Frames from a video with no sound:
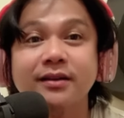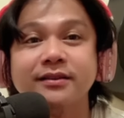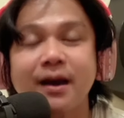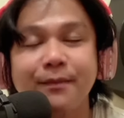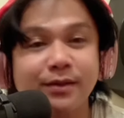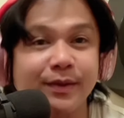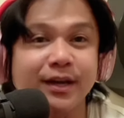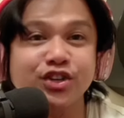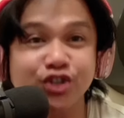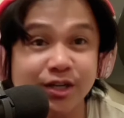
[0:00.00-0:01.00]
Dapat
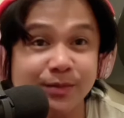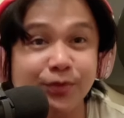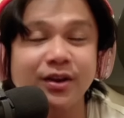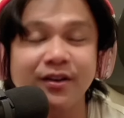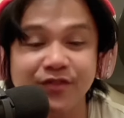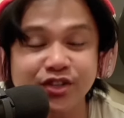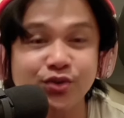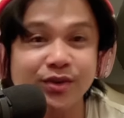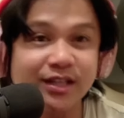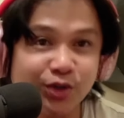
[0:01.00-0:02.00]
pakishare po ng
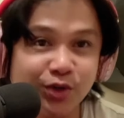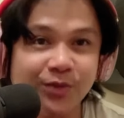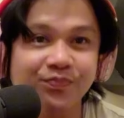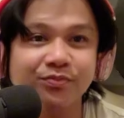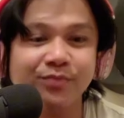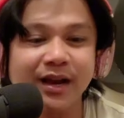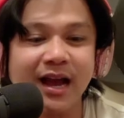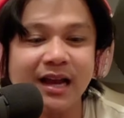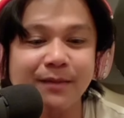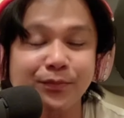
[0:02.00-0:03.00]
video ito para
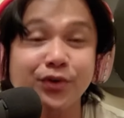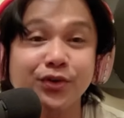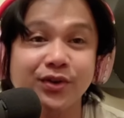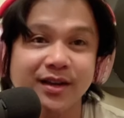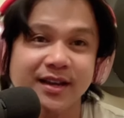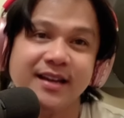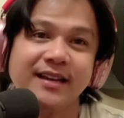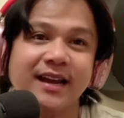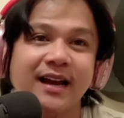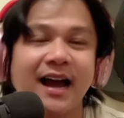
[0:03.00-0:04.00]
alam po
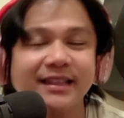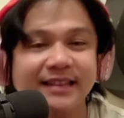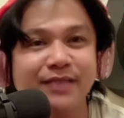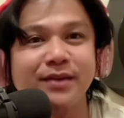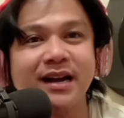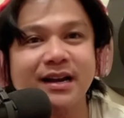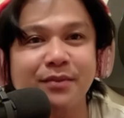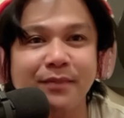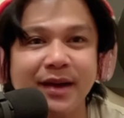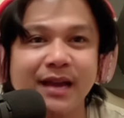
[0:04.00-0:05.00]
ng ating mga
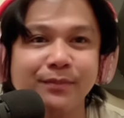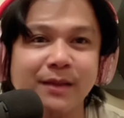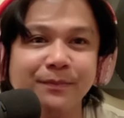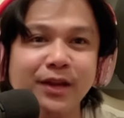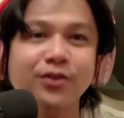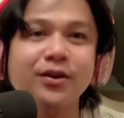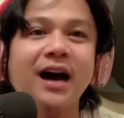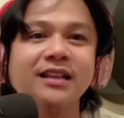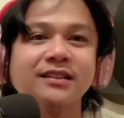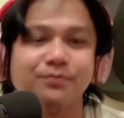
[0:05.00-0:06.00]
kababayang Pilipino.
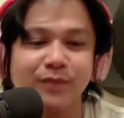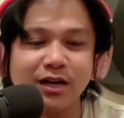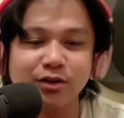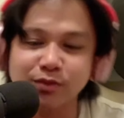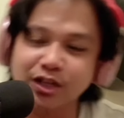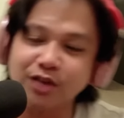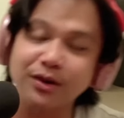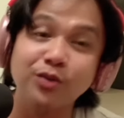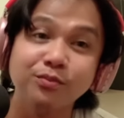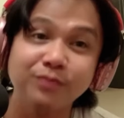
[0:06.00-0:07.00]
At bago po tayo
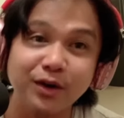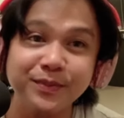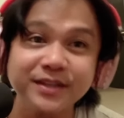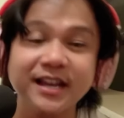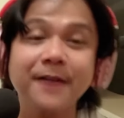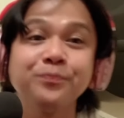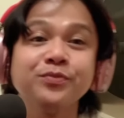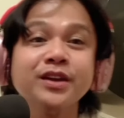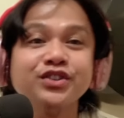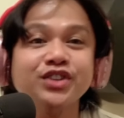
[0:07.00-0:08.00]
mag- mag-umpisa,
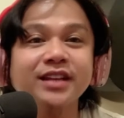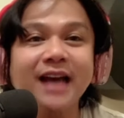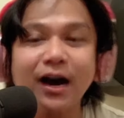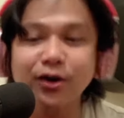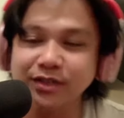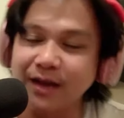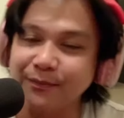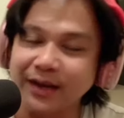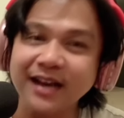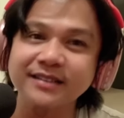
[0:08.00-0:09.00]
shout out nga
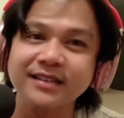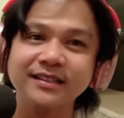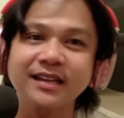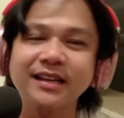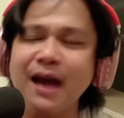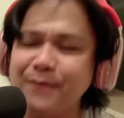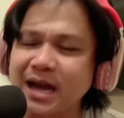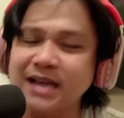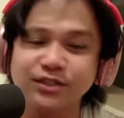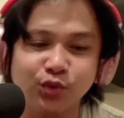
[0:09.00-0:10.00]
pala sa ating
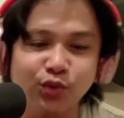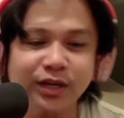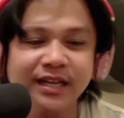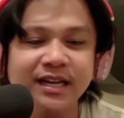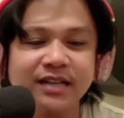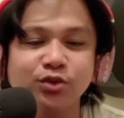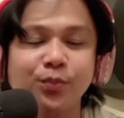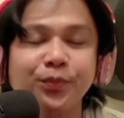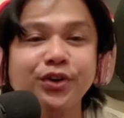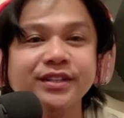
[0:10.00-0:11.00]
napakasulid na
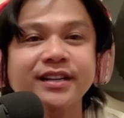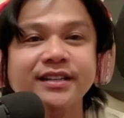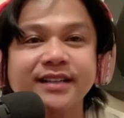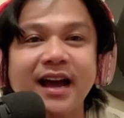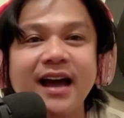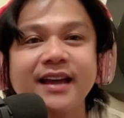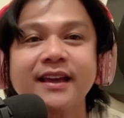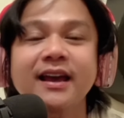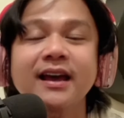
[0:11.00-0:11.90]
supporters kay